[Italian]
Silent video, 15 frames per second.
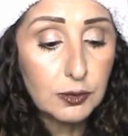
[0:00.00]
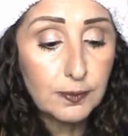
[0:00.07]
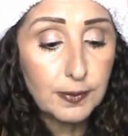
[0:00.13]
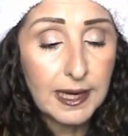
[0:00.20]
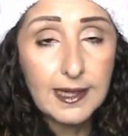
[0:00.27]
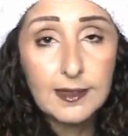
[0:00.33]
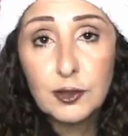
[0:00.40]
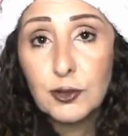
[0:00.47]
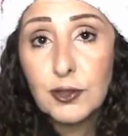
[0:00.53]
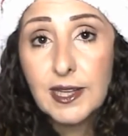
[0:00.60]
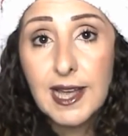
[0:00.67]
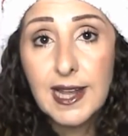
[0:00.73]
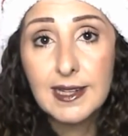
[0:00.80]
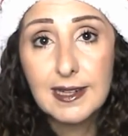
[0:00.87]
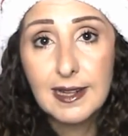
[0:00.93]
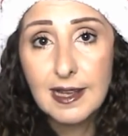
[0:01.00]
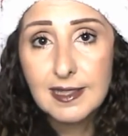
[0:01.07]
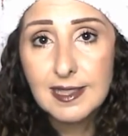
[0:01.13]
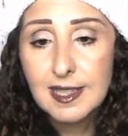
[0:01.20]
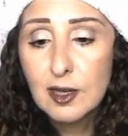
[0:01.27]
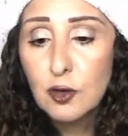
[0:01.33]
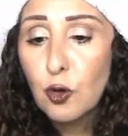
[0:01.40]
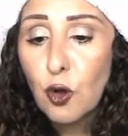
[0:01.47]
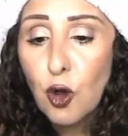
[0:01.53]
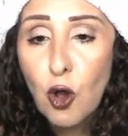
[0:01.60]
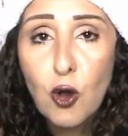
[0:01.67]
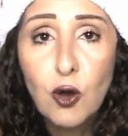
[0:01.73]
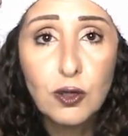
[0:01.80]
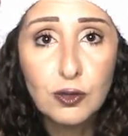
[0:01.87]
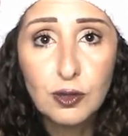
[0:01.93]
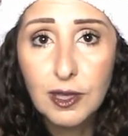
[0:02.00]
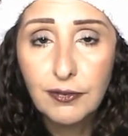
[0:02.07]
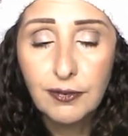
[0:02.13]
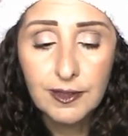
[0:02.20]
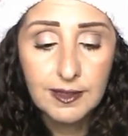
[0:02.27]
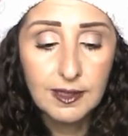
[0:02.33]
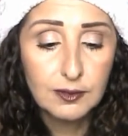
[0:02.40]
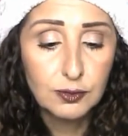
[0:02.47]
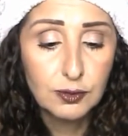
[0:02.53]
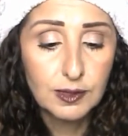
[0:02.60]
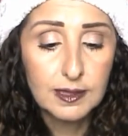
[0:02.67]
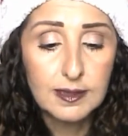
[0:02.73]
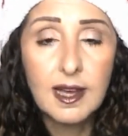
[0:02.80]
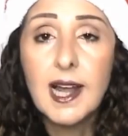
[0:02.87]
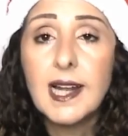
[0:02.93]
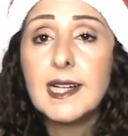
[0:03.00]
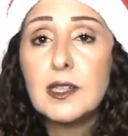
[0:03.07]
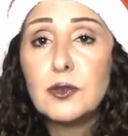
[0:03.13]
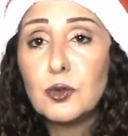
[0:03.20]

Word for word: ombretto che è il classico oro che fa tanto Natale, il